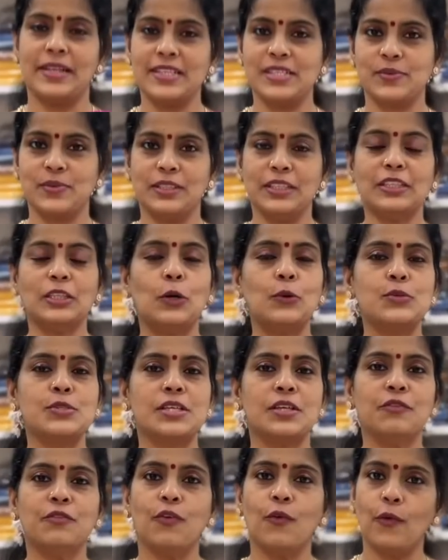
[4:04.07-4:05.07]
ப்ரைஸ் வந்து
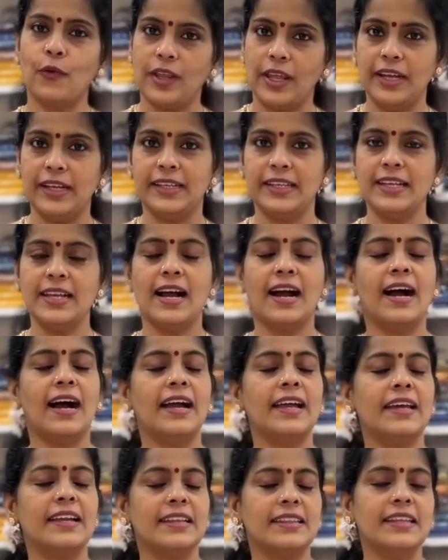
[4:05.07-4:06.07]
தௌசண்ட் ஃபோர் எயிட்டி
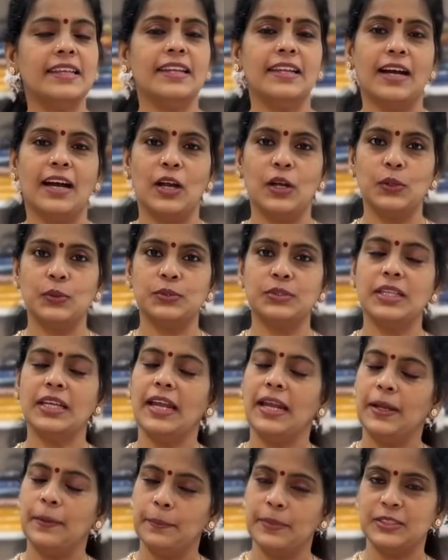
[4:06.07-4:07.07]
ஆயிரத்தி நானூற்றி
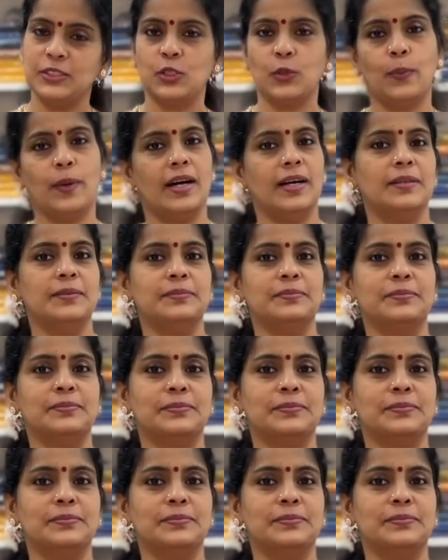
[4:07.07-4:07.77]
எண்பது ரூபாய்